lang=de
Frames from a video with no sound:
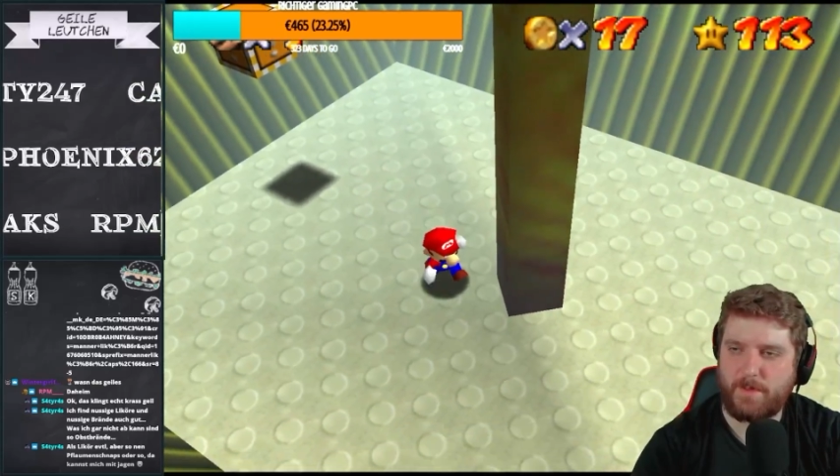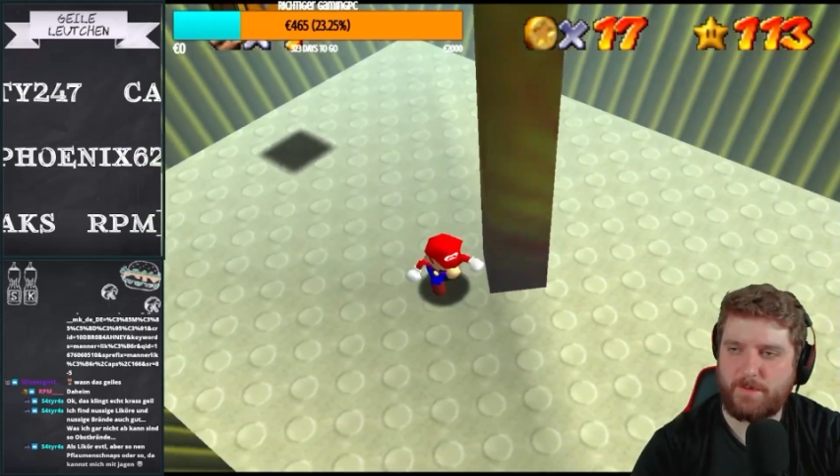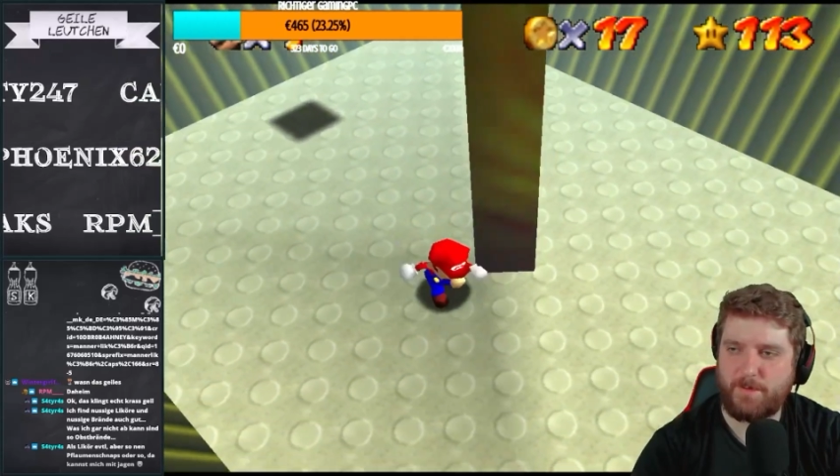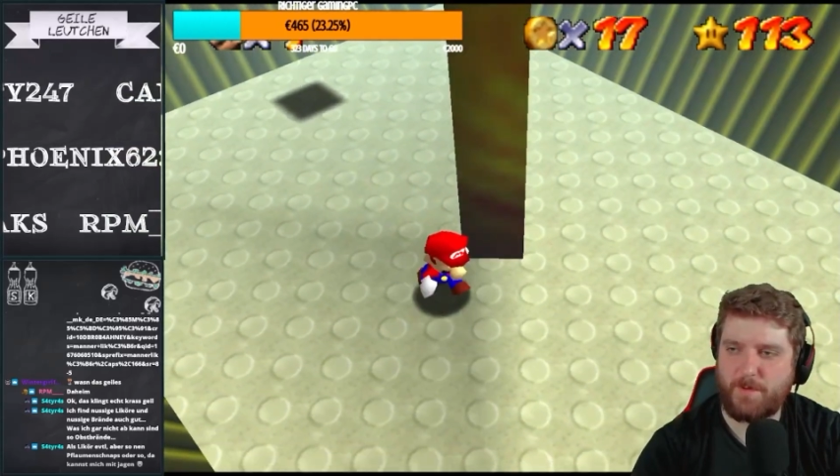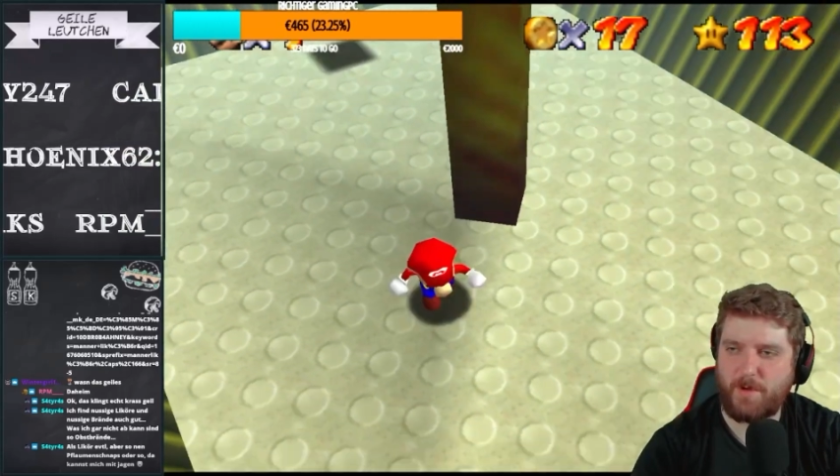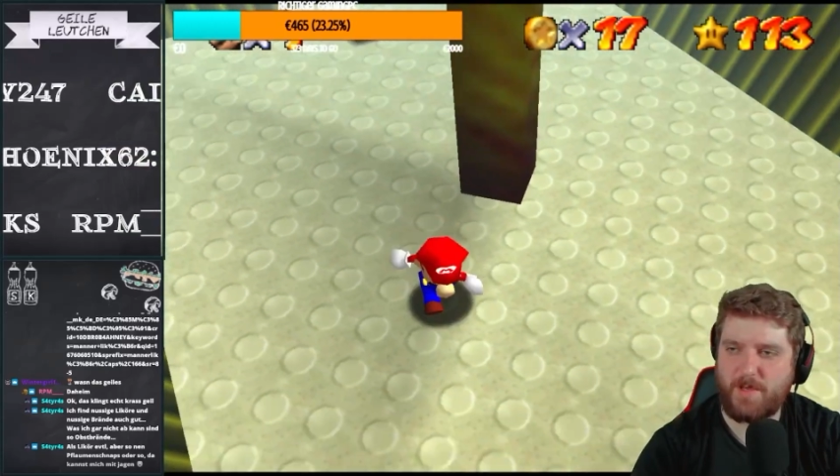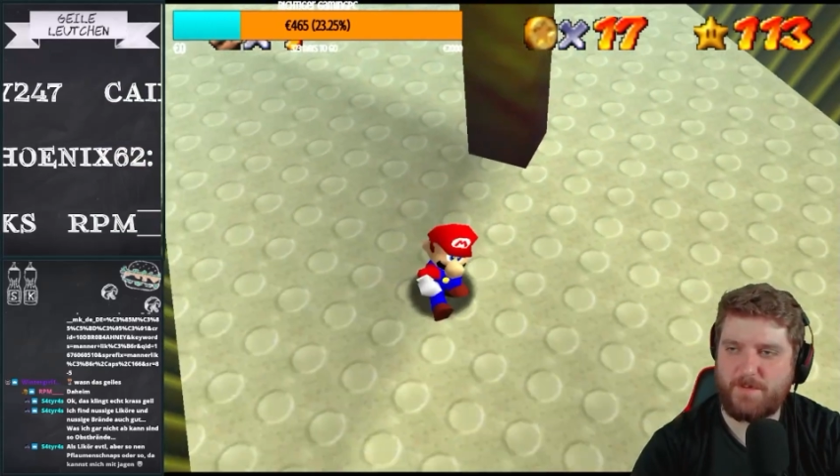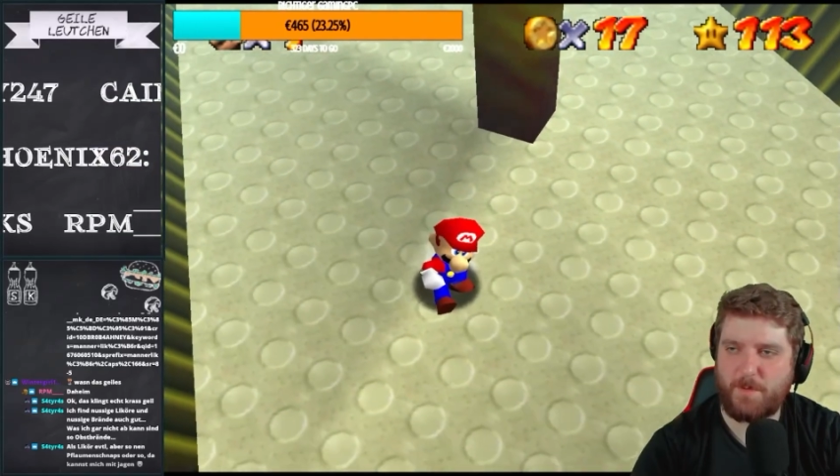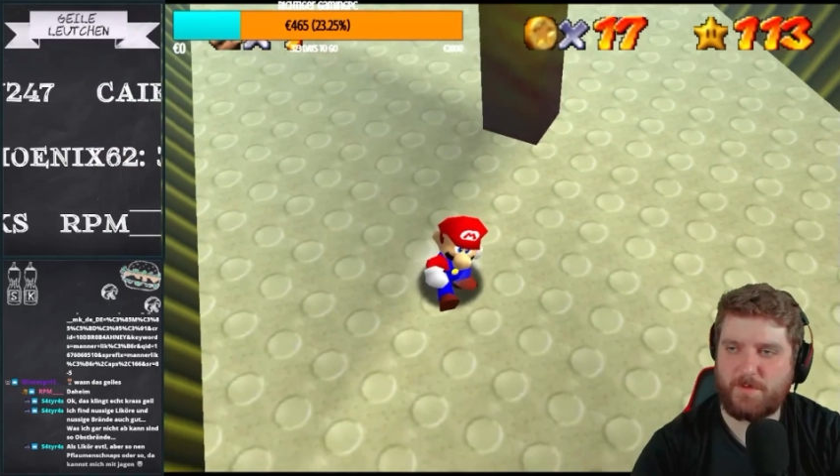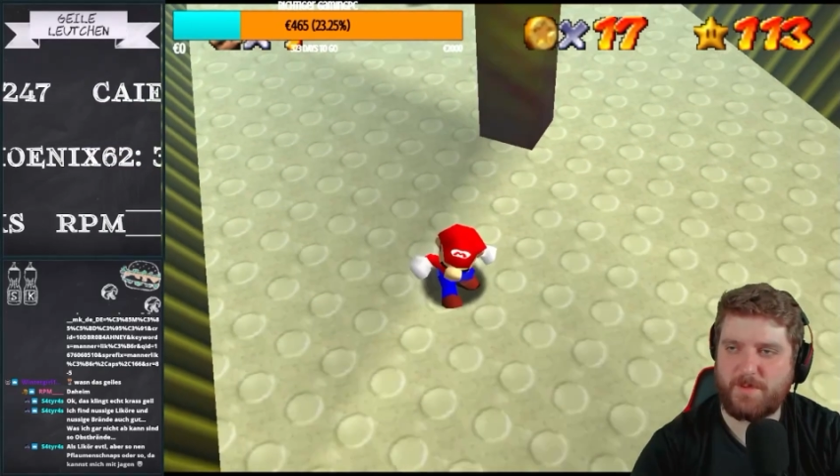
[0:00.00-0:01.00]
Es würde mir auch reichen,
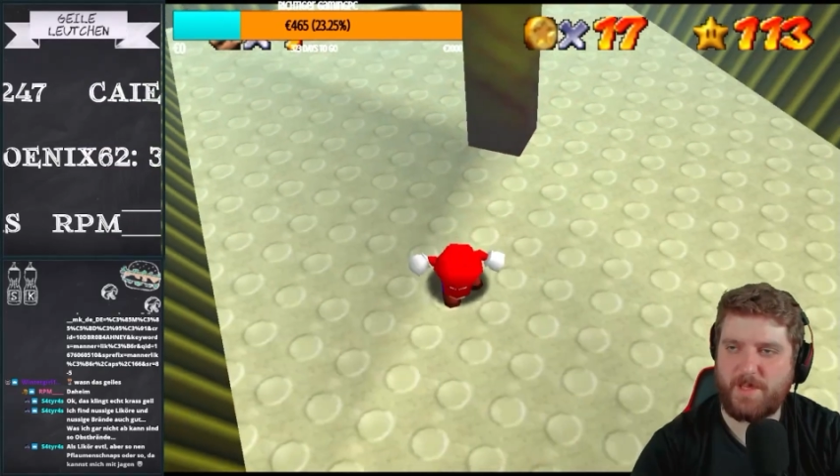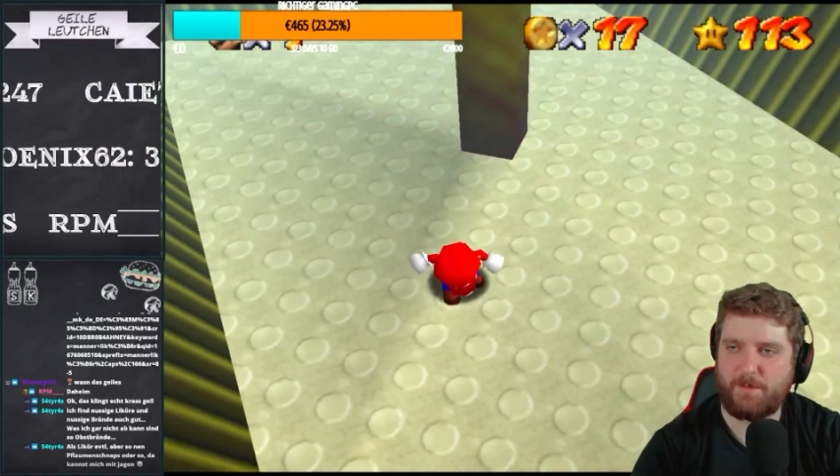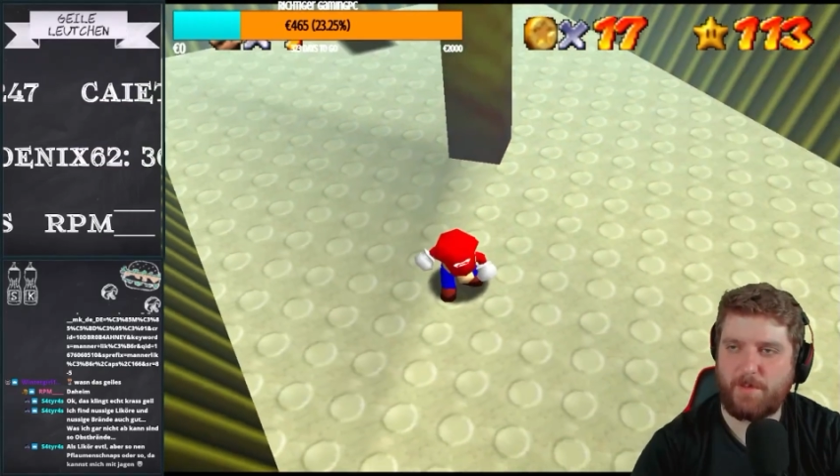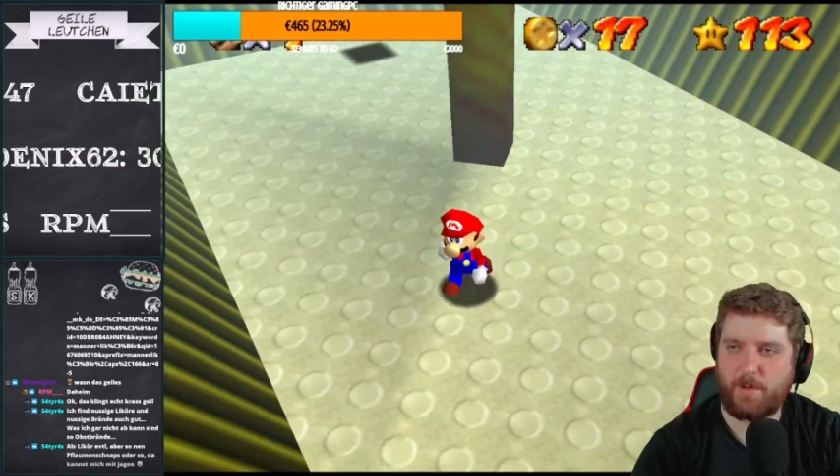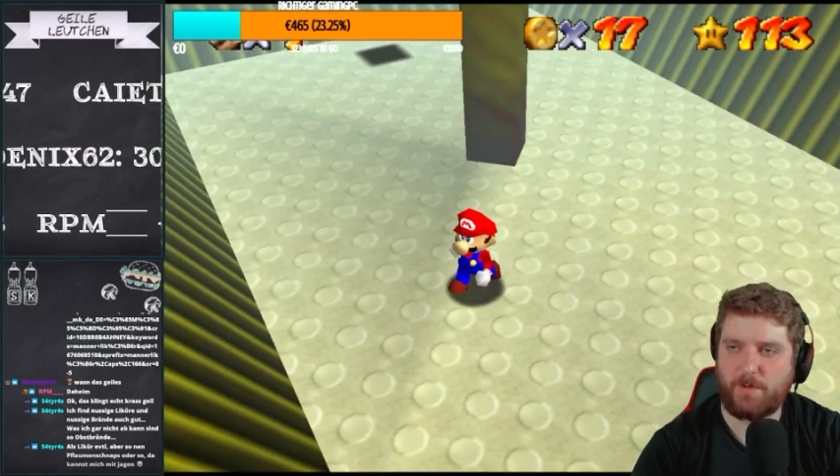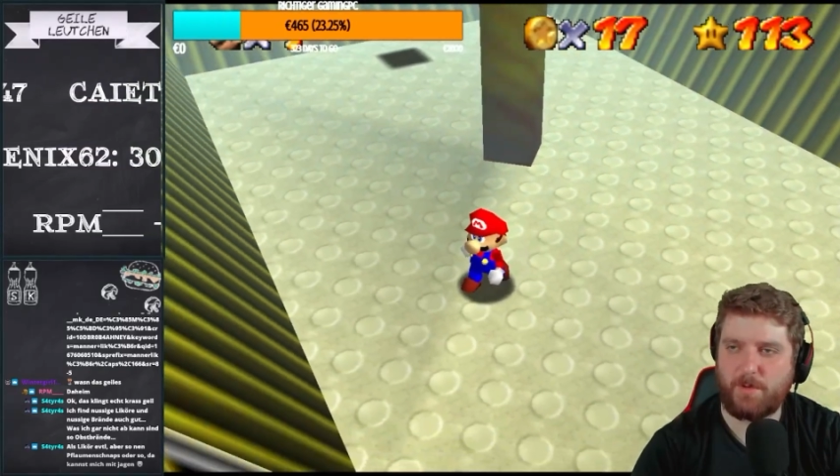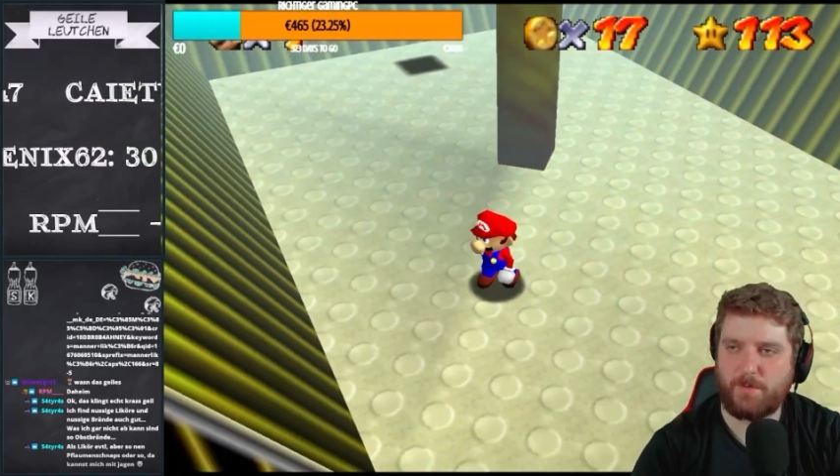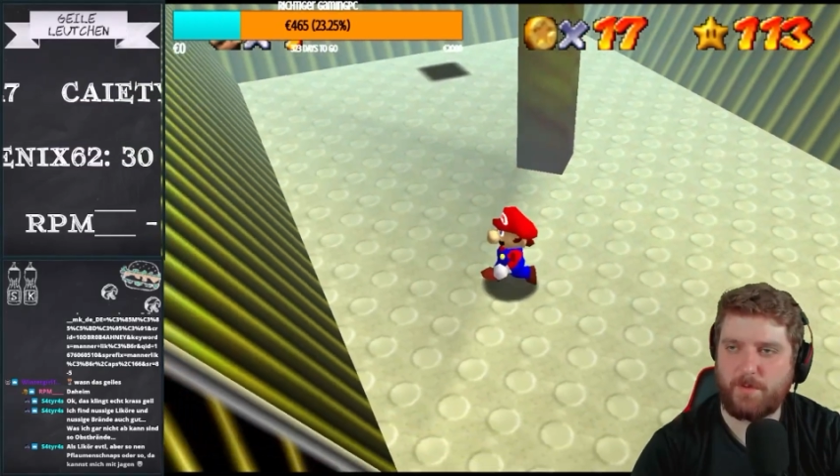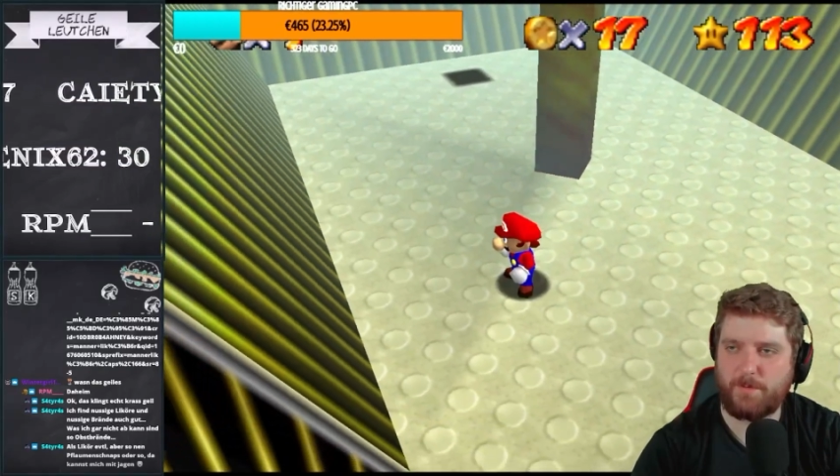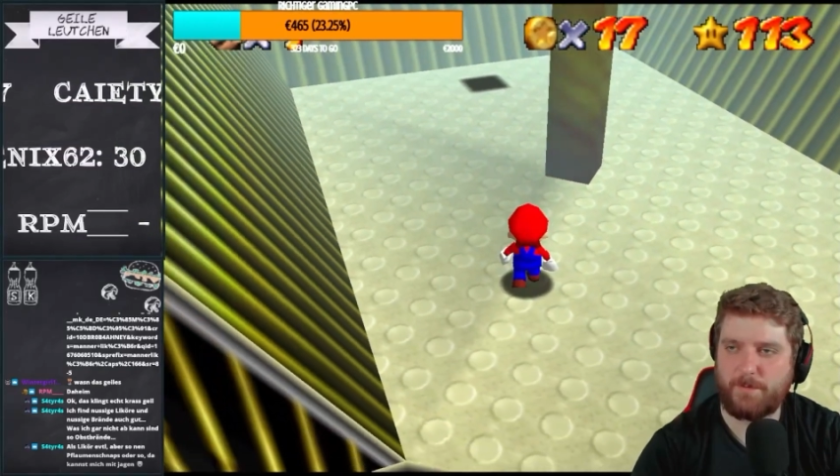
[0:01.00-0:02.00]
wenn wir auf den dicken blauen
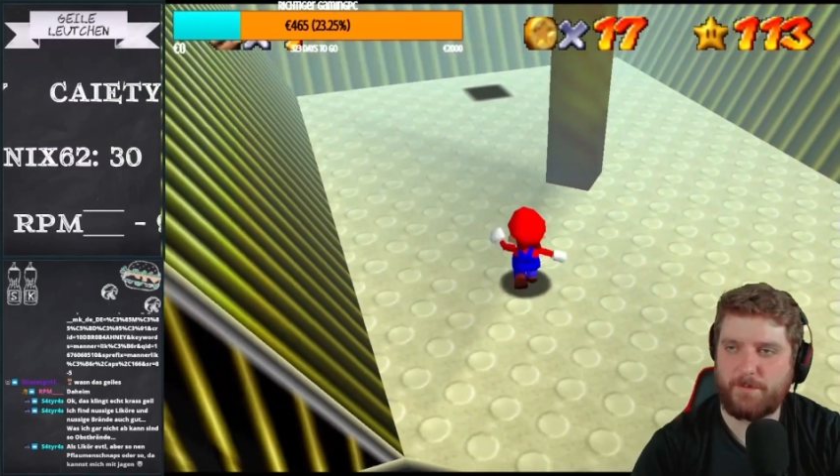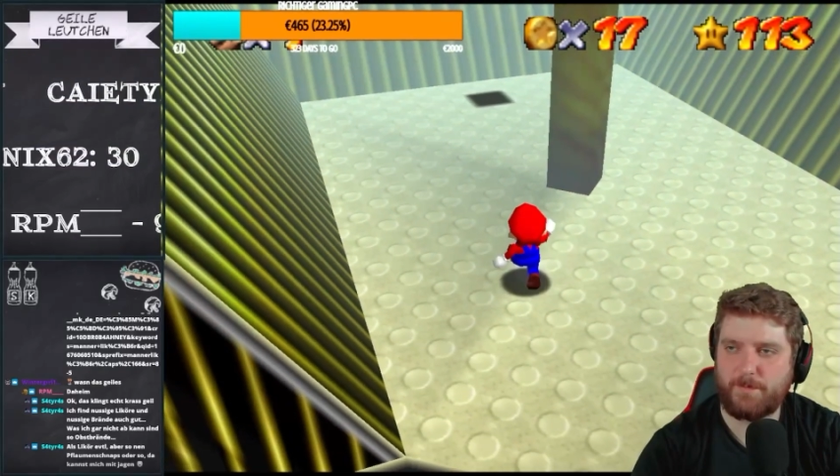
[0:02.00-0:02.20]
draufkommen.